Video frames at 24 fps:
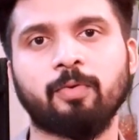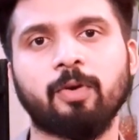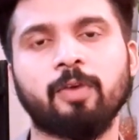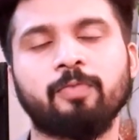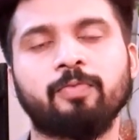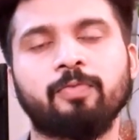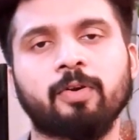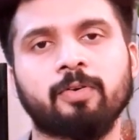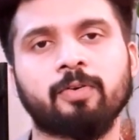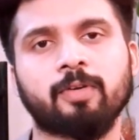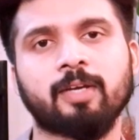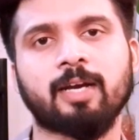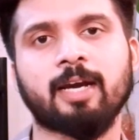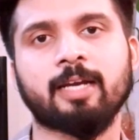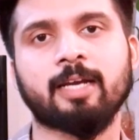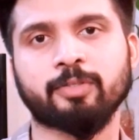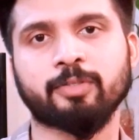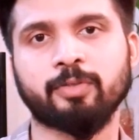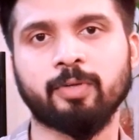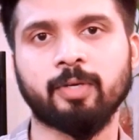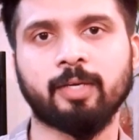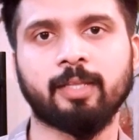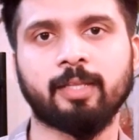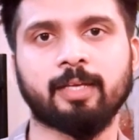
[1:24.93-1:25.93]
ওই ফটোটা
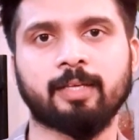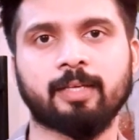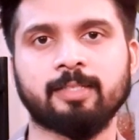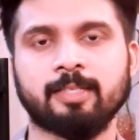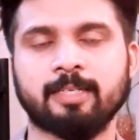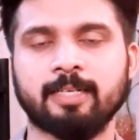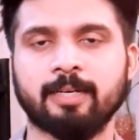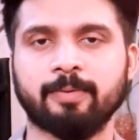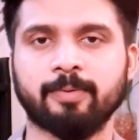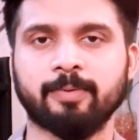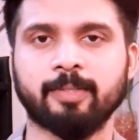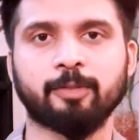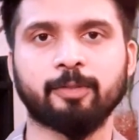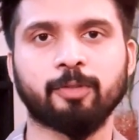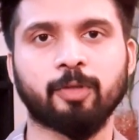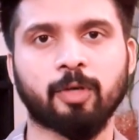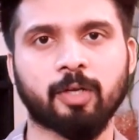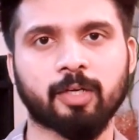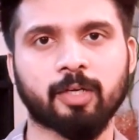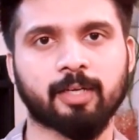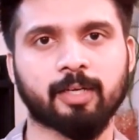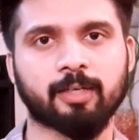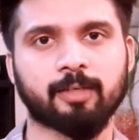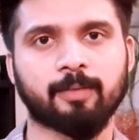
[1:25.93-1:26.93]
আসলোই না যেটা আমাদের
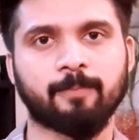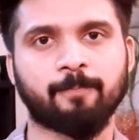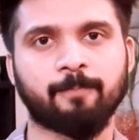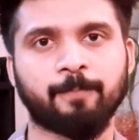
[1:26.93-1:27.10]
দরকার